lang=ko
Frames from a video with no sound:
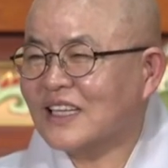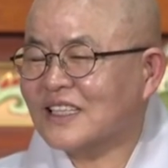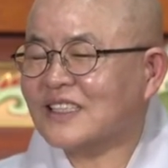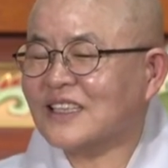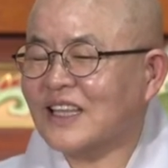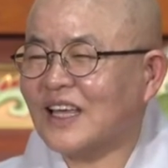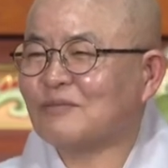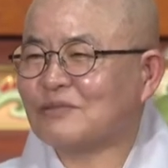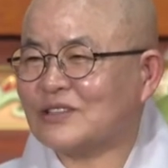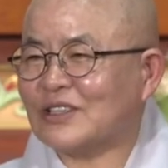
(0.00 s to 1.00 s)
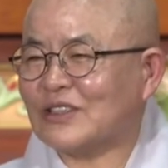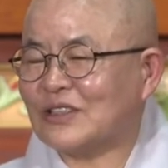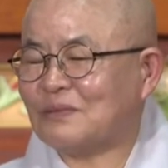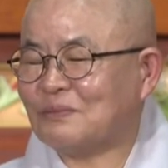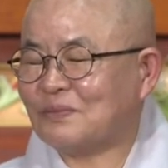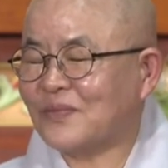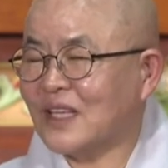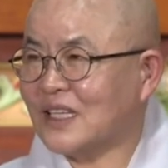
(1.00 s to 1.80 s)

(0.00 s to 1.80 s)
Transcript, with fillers: 그때 부처님